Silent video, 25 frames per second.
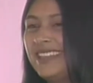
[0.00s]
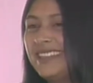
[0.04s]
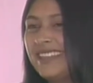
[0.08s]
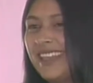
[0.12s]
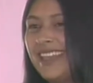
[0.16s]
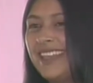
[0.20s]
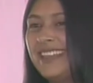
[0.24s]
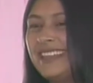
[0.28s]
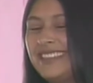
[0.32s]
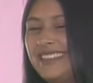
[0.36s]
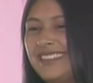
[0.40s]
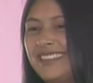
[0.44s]

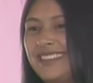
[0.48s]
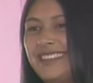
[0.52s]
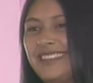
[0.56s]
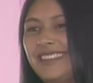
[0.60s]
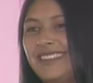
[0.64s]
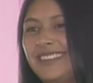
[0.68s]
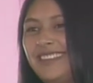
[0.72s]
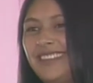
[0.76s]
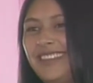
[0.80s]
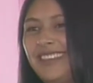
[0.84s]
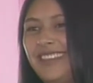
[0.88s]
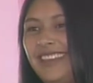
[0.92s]

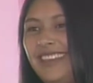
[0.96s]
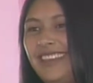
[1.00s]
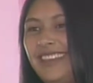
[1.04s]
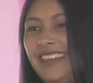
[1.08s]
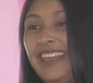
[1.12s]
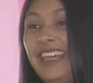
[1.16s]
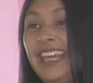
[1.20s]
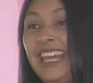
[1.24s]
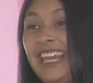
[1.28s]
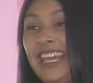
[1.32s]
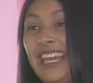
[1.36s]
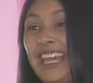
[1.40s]

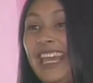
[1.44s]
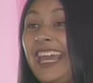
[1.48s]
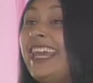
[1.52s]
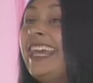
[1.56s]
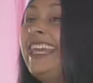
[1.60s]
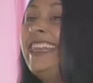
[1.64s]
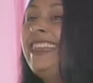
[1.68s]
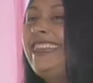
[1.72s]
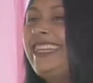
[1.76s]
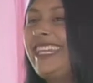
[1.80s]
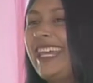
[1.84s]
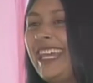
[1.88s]
eh,
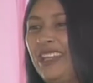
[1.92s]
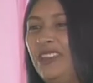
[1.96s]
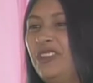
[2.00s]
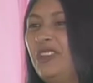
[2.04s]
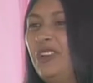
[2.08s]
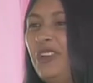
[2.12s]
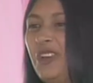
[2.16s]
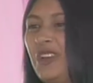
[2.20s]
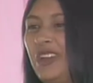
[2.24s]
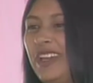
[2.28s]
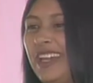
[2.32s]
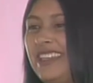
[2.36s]

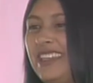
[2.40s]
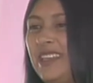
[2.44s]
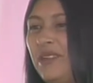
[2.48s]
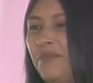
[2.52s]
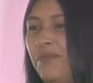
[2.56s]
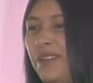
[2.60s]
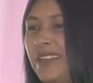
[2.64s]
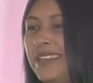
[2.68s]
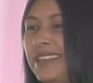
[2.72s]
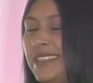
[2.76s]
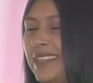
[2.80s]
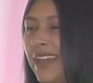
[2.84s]
entiendo lo que ella
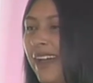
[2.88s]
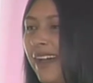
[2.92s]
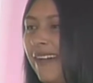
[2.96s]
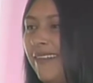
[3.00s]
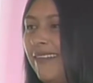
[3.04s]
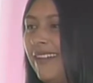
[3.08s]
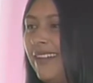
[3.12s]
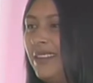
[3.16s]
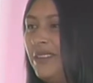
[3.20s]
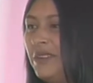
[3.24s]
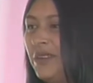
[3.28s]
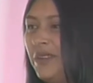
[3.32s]

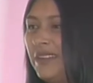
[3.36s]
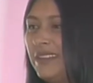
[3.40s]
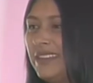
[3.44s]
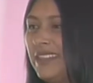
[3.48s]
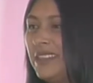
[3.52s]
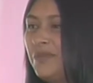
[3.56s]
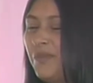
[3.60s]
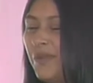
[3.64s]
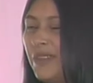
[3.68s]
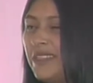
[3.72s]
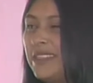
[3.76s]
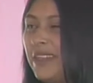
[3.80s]
pensaba. Yo a
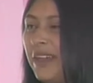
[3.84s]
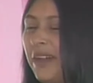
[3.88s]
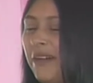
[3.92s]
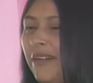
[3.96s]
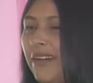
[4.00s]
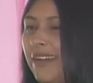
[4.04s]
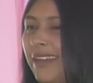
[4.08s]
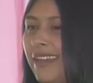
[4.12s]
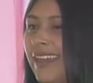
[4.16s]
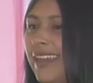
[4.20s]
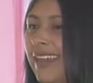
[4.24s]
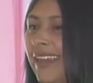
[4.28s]
veces
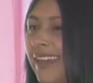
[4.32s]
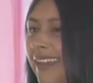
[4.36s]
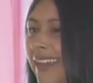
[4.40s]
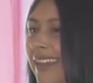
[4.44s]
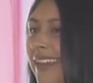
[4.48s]
pensaba que